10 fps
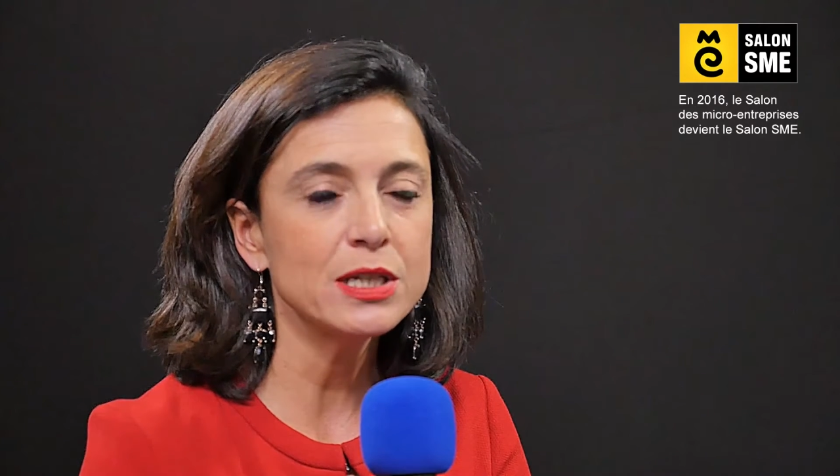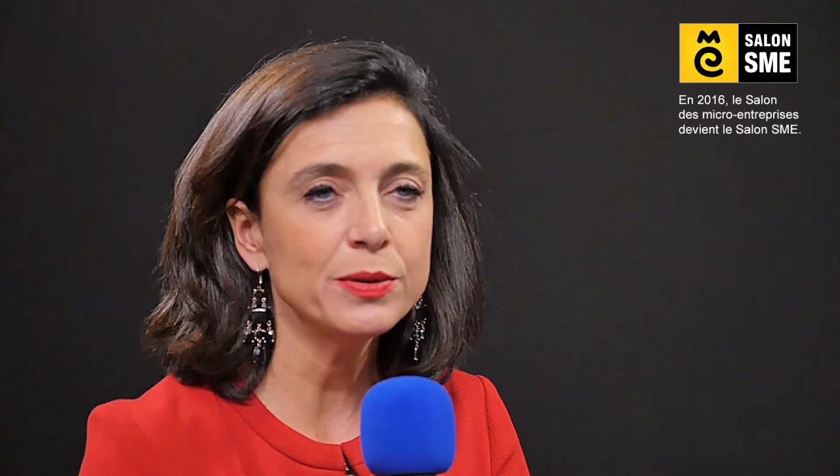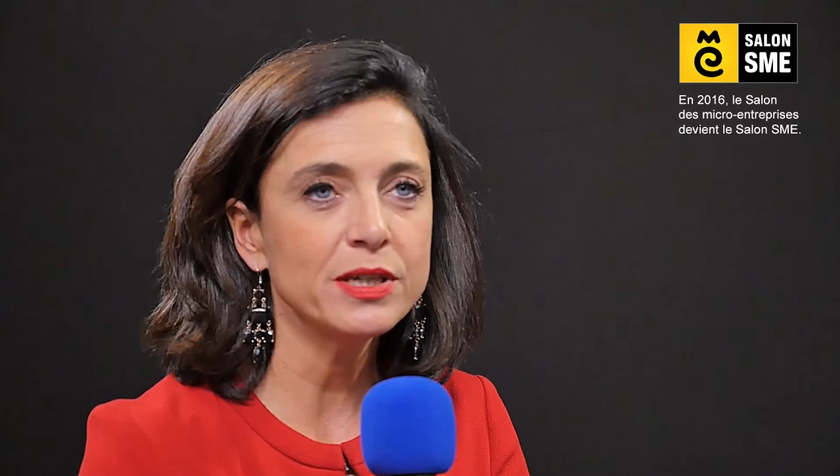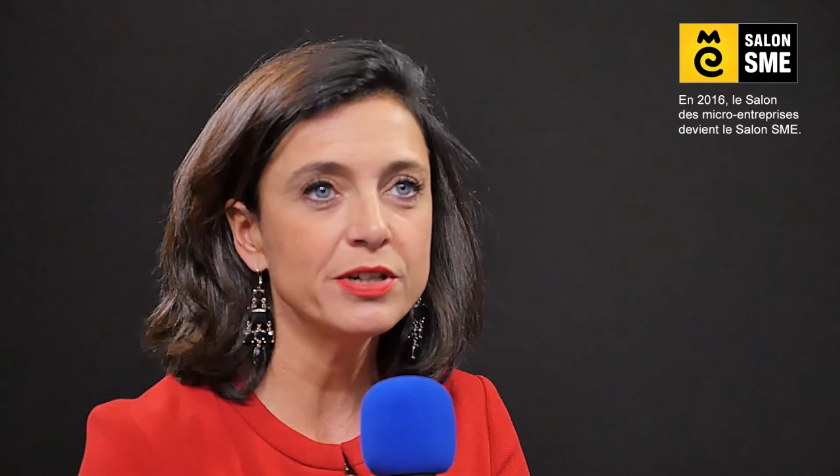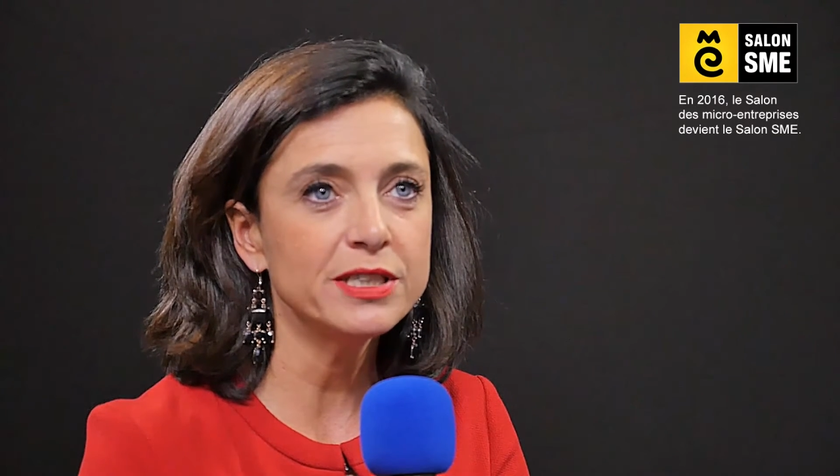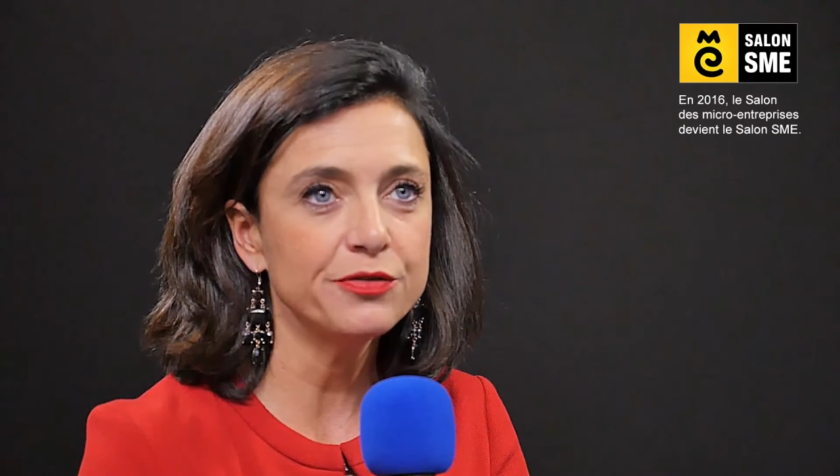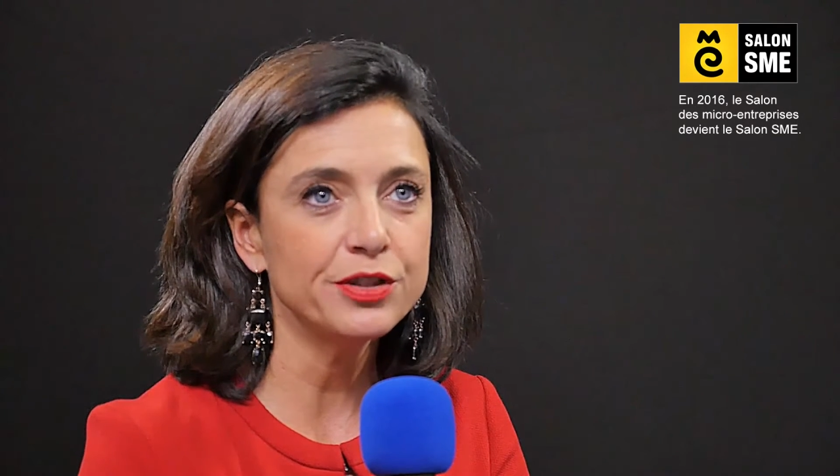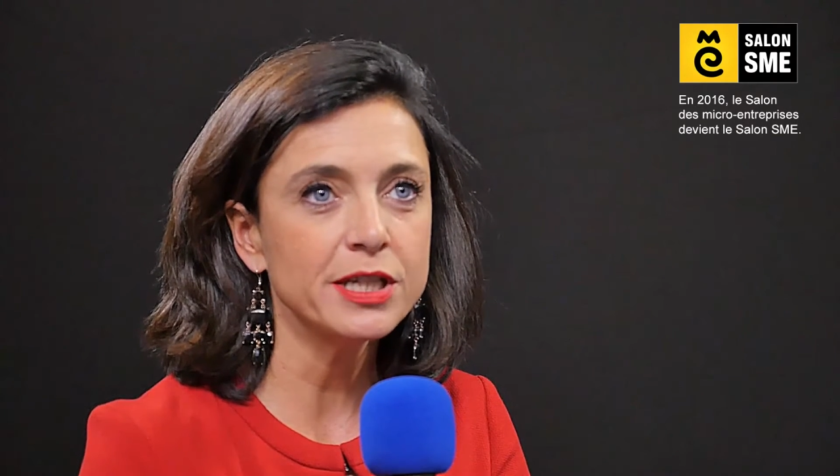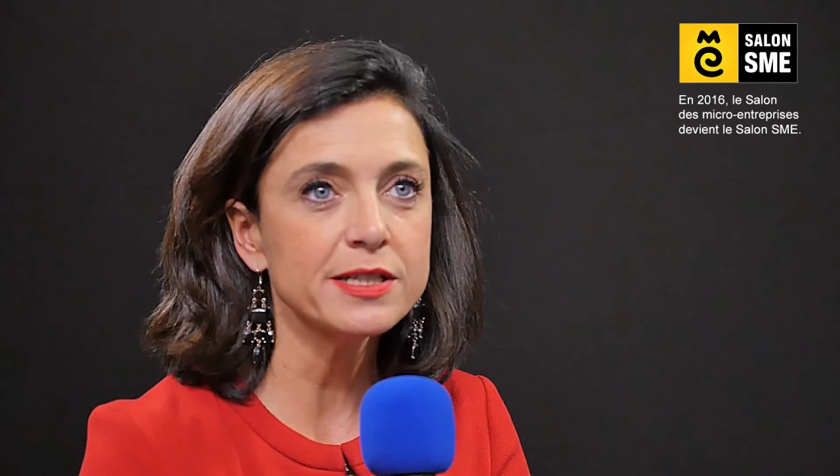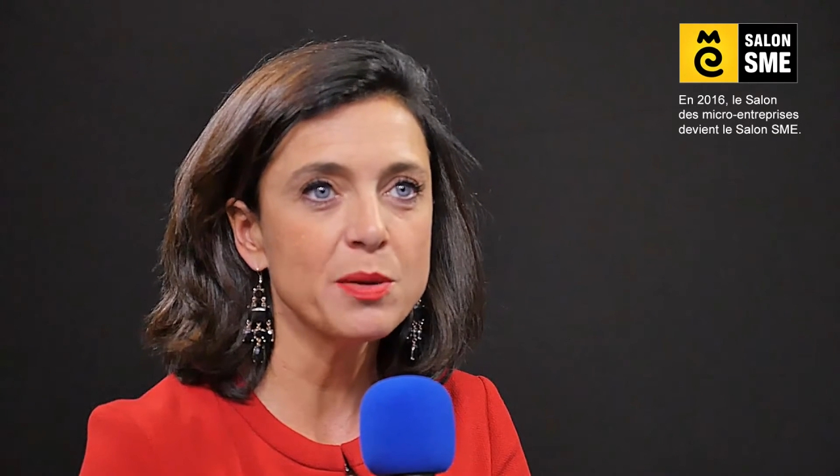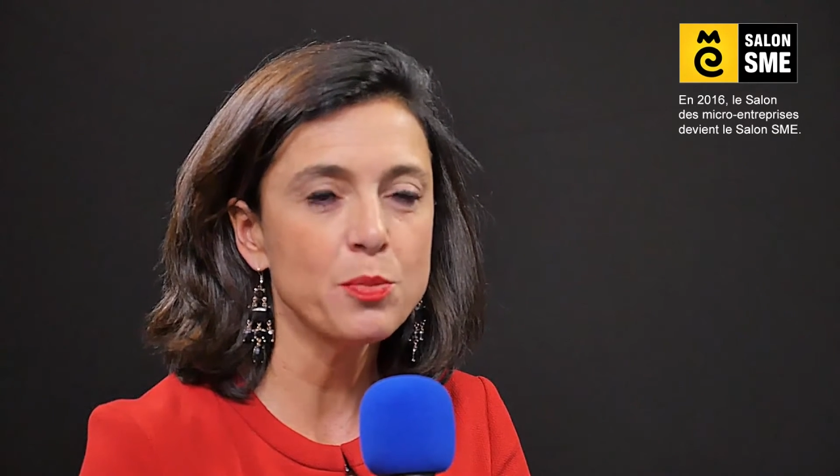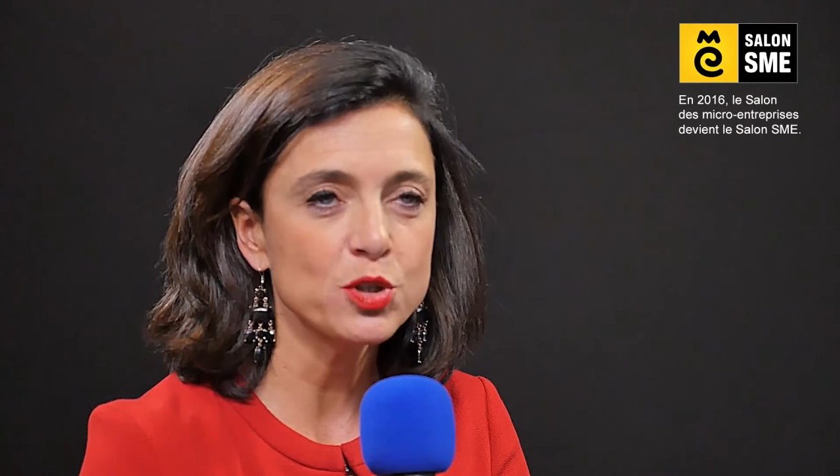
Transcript: C'est lui qui va définir sa